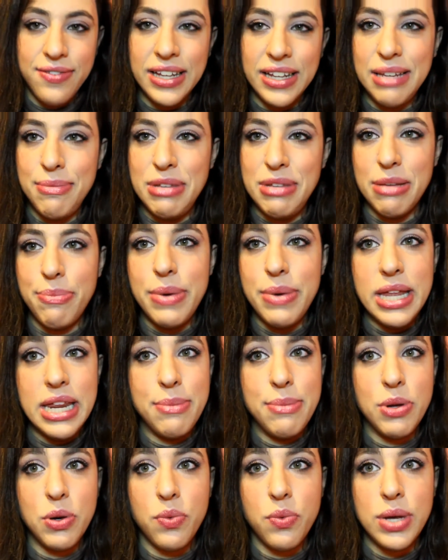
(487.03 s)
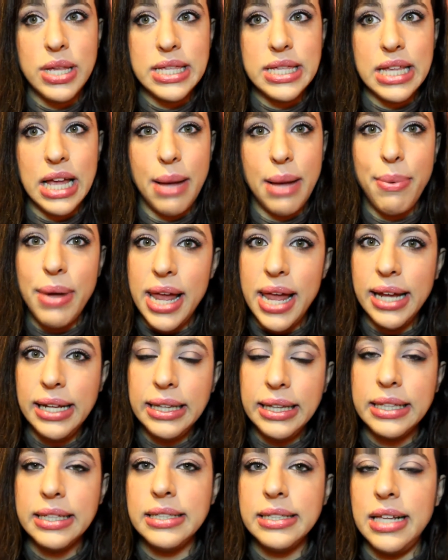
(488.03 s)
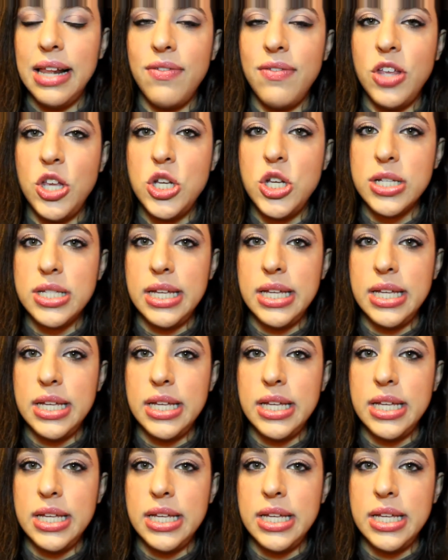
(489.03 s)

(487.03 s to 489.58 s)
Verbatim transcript: fatemi sapere per questa palette se l'avete già